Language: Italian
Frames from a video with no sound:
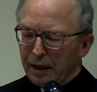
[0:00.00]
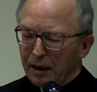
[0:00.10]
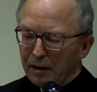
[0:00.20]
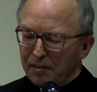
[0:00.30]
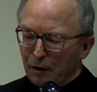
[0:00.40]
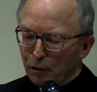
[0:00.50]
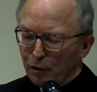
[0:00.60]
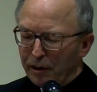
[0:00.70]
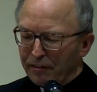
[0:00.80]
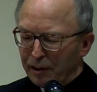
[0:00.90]
Il secondo
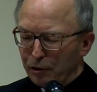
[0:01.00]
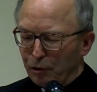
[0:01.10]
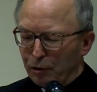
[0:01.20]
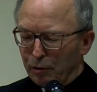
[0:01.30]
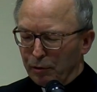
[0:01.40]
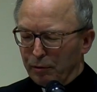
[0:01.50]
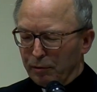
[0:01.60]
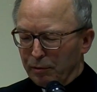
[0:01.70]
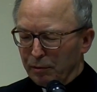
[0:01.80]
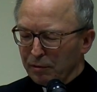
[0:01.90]
evento,
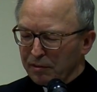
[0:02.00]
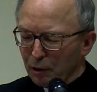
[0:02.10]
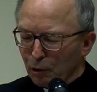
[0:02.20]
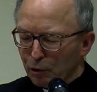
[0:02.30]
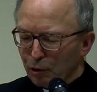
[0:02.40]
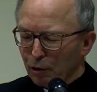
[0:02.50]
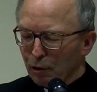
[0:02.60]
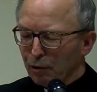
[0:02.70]
secondo